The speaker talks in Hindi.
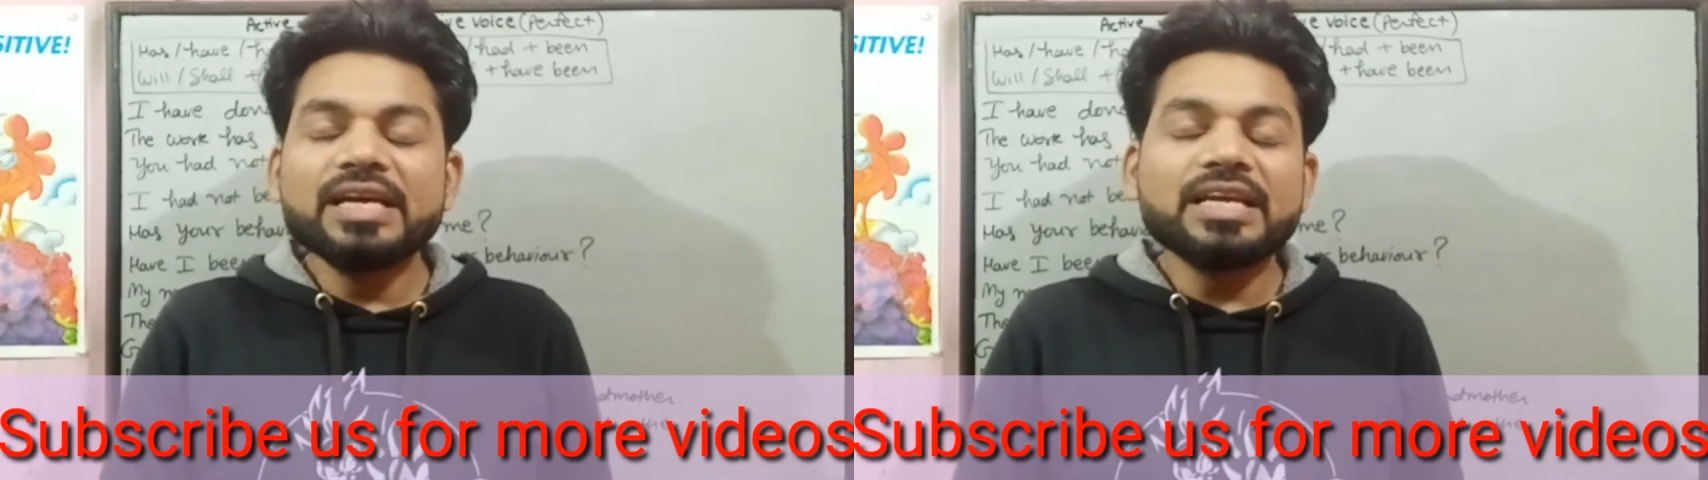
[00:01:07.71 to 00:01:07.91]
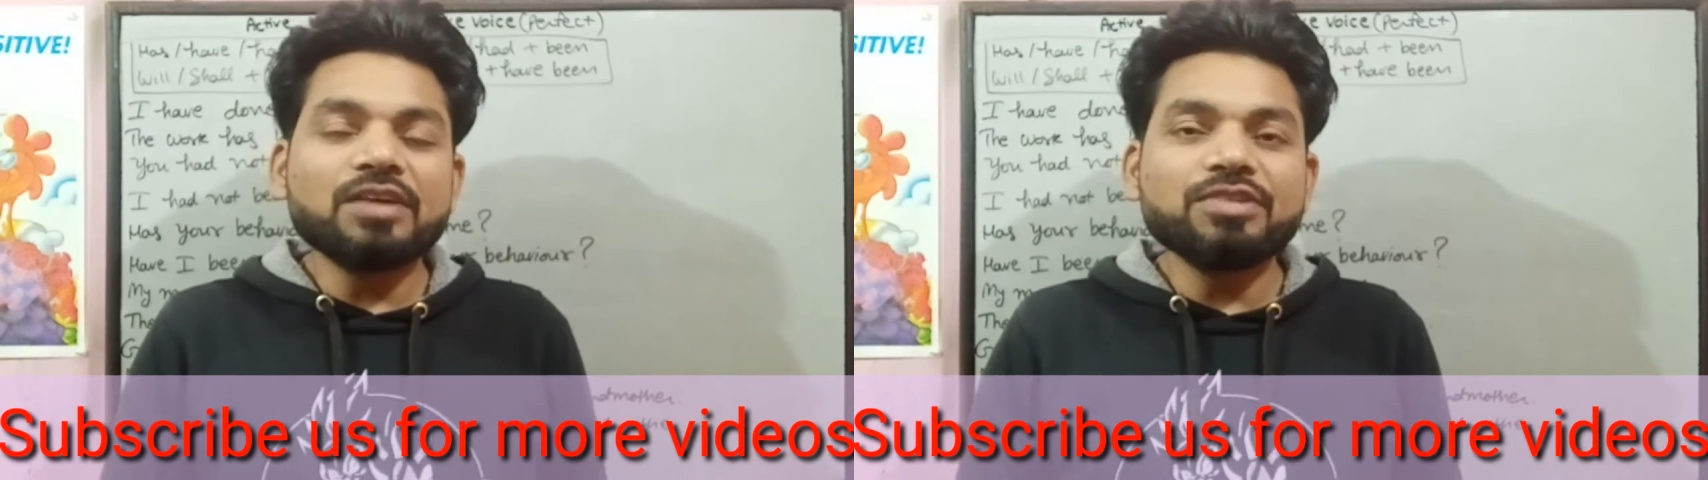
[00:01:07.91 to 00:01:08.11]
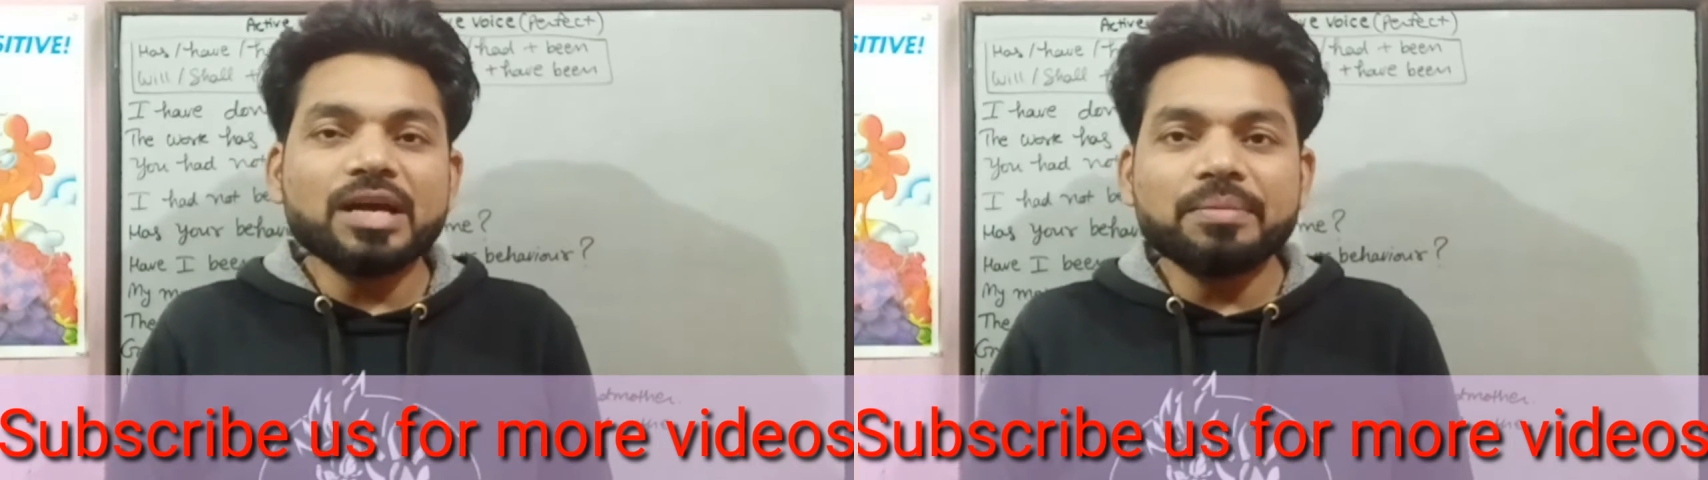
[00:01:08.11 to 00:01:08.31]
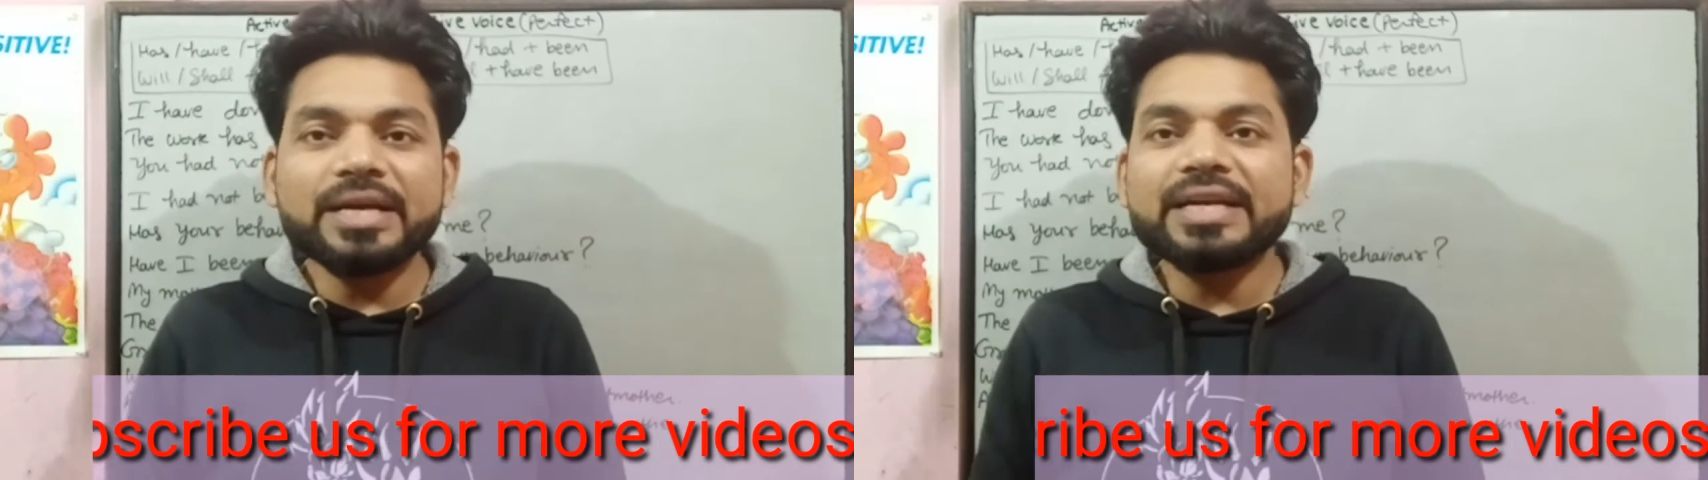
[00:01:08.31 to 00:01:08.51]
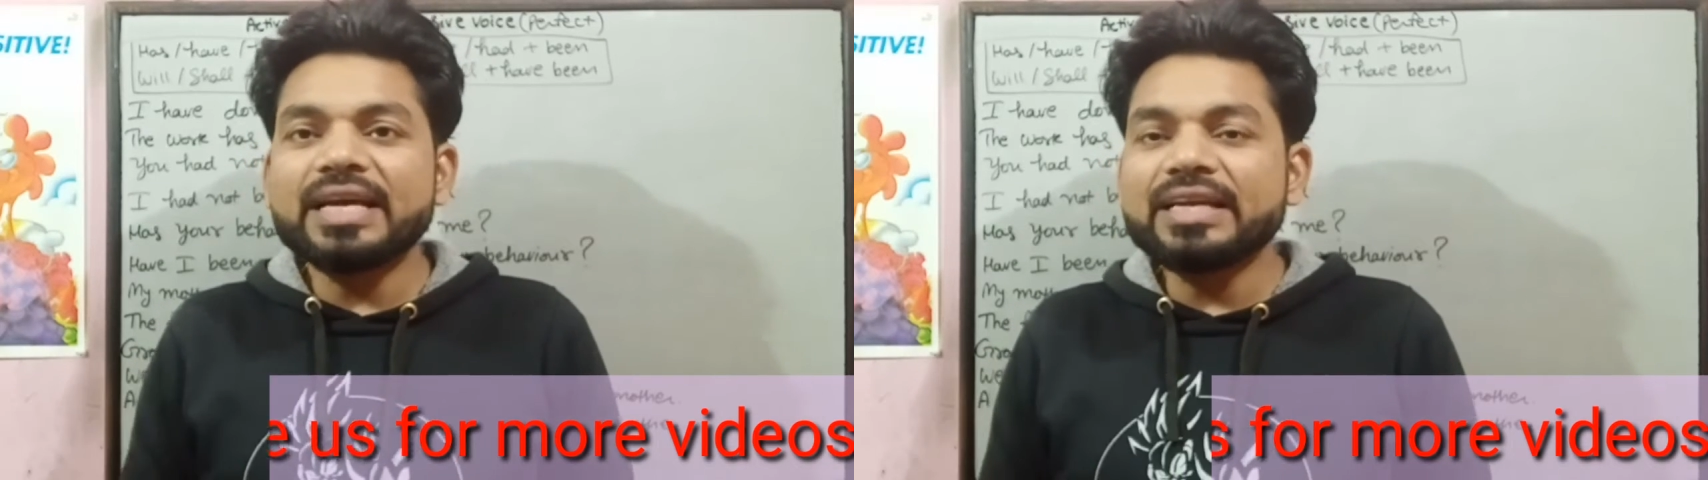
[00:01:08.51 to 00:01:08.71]
या फिर
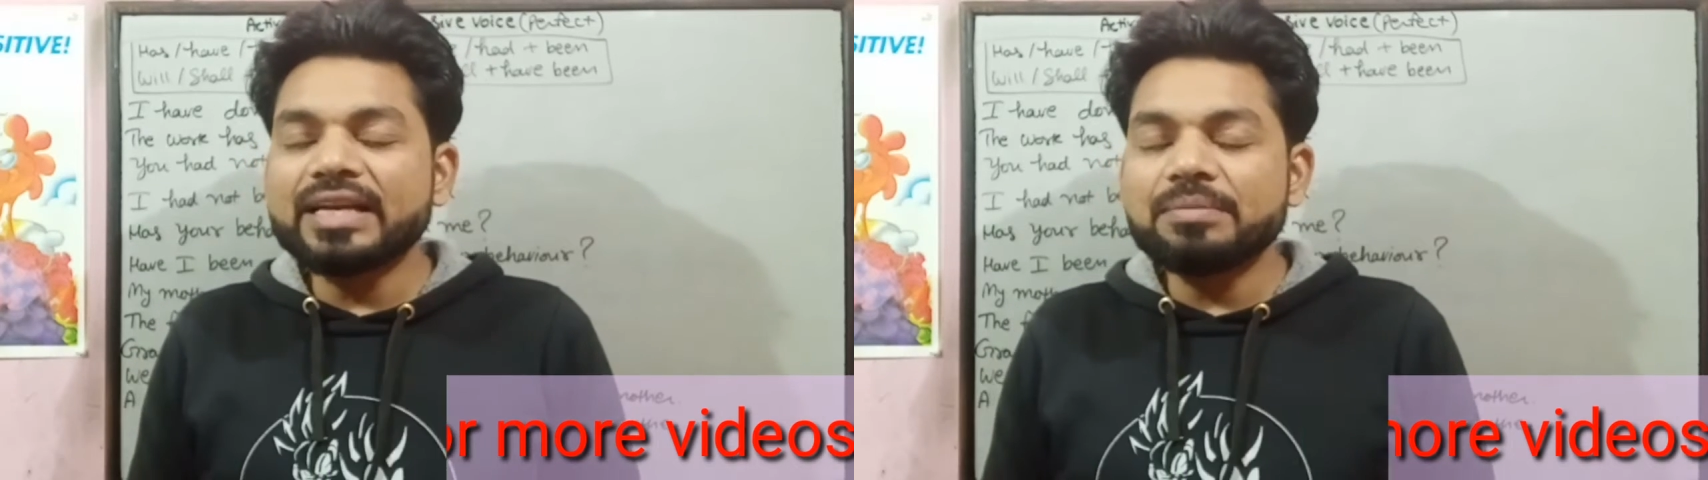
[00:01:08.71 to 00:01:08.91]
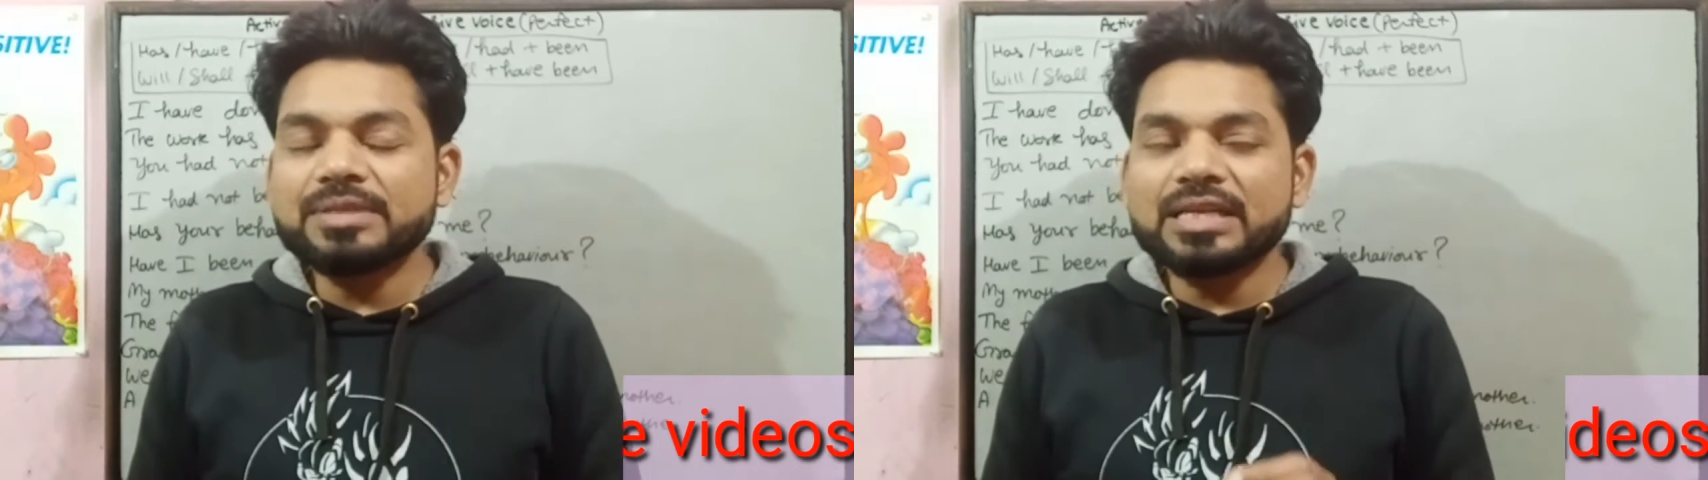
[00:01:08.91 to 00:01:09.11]
हमारे टेलीग्राम